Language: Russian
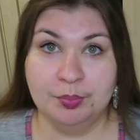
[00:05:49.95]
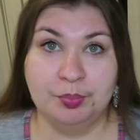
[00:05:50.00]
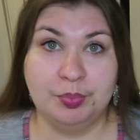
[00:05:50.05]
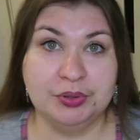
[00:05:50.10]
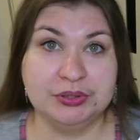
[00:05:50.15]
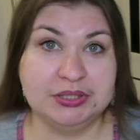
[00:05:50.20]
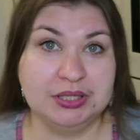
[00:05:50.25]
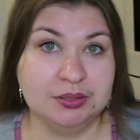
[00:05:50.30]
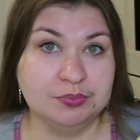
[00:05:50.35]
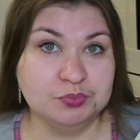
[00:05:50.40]

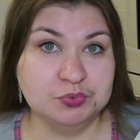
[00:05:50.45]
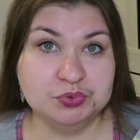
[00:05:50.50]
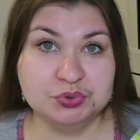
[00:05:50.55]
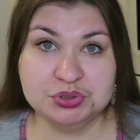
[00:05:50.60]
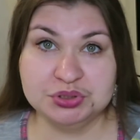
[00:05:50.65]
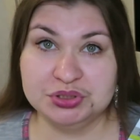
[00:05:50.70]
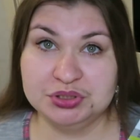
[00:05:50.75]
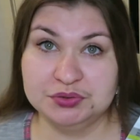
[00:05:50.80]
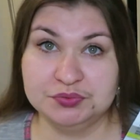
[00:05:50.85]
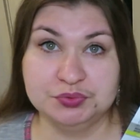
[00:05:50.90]
Потому
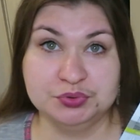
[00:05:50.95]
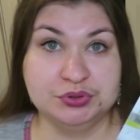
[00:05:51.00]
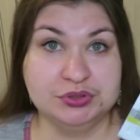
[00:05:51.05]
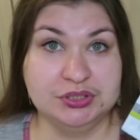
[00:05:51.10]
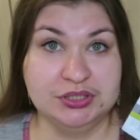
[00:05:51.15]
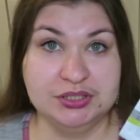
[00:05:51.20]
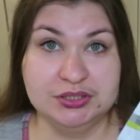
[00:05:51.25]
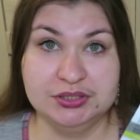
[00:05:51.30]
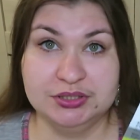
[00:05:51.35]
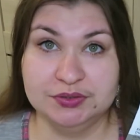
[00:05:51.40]
что
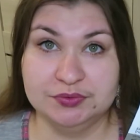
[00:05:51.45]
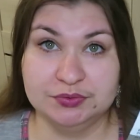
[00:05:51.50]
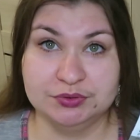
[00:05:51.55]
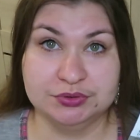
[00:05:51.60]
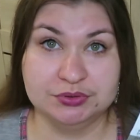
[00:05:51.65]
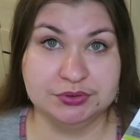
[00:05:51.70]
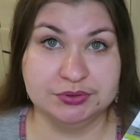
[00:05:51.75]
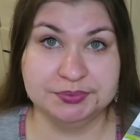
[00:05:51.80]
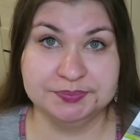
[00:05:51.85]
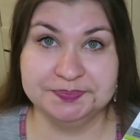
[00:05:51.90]
вот это
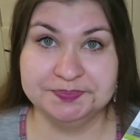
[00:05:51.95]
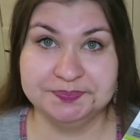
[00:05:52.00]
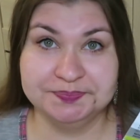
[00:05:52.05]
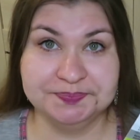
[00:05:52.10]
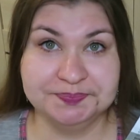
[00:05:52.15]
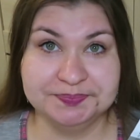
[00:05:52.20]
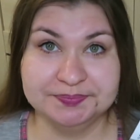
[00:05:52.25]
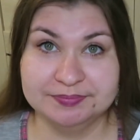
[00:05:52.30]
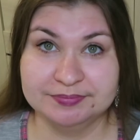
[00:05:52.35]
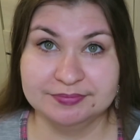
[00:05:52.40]
вот,
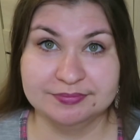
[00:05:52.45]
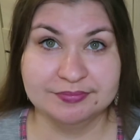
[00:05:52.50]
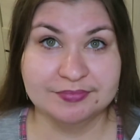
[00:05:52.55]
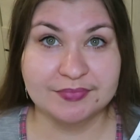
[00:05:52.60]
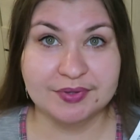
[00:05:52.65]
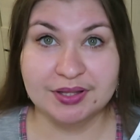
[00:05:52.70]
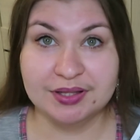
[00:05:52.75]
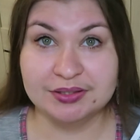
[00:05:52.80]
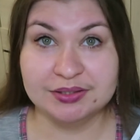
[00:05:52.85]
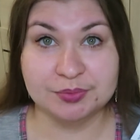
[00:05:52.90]

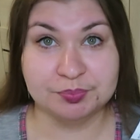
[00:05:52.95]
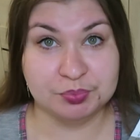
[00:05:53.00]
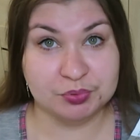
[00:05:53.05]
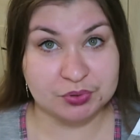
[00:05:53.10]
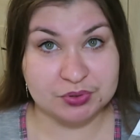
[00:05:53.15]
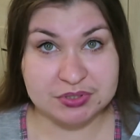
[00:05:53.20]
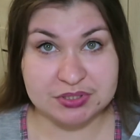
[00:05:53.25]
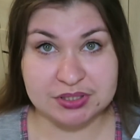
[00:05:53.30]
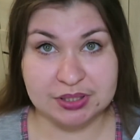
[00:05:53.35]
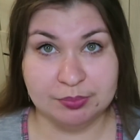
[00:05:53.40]
это
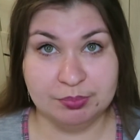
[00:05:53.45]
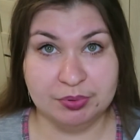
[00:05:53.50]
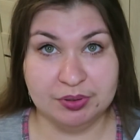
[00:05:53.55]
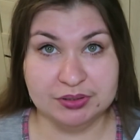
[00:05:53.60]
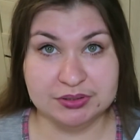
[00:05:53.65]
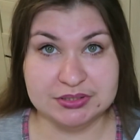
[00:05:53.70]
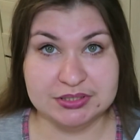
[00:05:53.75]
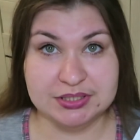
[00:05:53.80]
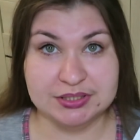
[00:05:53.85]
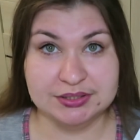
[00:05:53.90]
просто
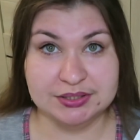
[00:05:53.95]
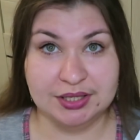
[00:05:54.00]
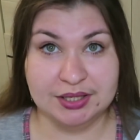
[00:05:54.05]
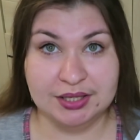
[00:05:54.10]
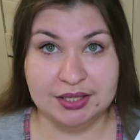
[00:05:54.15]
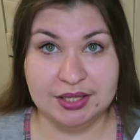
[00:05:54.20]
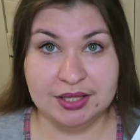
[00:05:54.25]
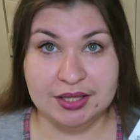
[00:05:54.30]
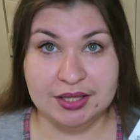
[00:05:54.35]
обалденно.